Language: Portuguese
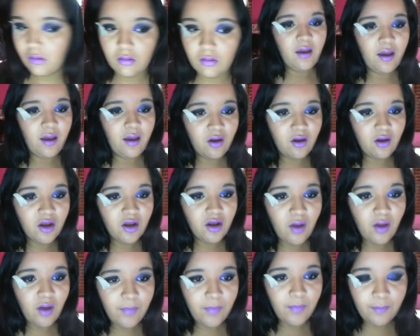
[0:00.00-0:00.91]
Agora com
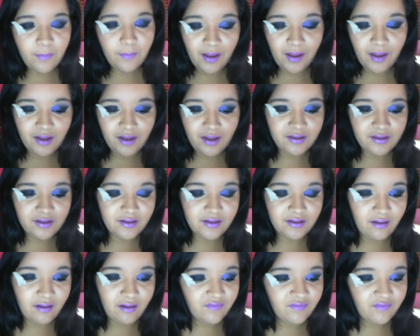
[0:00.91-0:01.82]
a minha paleta
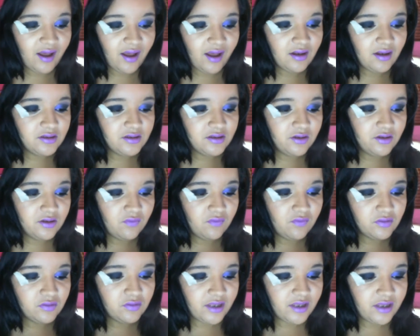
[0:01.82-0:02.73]
da Vales, eu vou
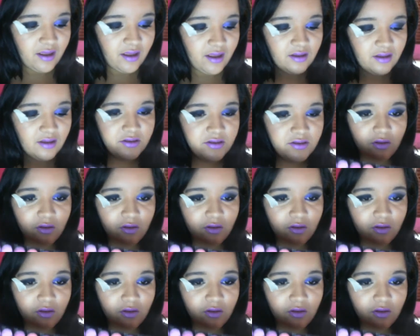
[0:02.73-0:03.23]
usar esse